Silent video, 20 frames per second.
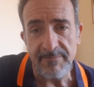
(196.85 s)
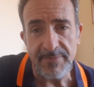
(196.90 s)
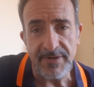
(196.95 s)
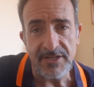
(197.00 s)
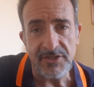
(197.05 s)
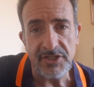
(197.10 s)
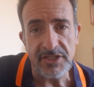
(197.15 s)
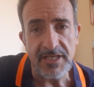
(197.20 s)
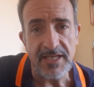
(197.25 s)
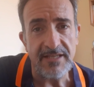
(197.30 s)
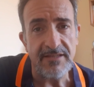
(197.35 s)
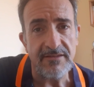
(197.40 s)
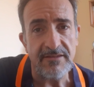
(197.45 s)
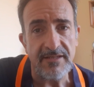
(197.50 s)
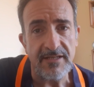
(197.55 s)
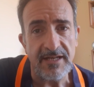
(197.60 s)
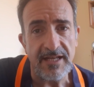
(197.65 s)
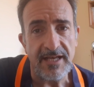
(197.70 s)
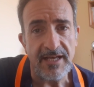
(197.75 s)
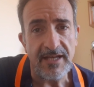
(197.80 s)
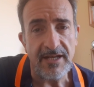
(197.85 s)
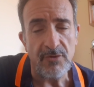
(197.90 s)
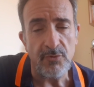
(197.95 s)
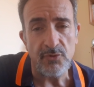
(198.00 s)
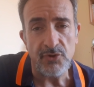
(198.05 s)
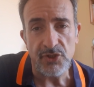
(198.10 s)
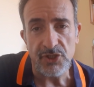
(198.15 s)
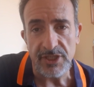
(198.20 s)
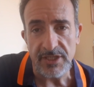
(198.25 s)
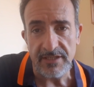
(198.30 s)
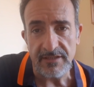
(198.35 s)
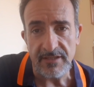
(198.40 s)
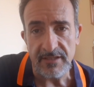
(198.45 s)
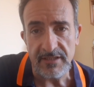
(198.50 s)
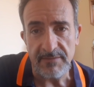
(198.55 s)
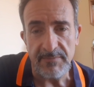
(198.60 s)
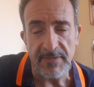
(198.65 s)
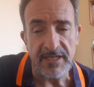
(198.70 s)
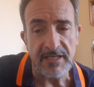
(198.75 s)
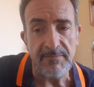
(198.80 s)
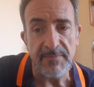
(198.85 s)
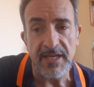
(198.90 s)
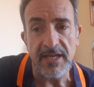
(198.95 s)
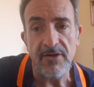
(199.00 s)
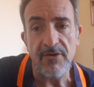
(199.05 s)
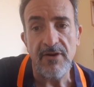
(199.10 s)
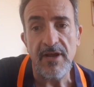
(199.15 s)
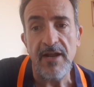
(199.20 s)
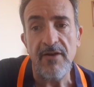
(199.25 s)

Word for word: precedenti la, l'uscita di Black Mirror?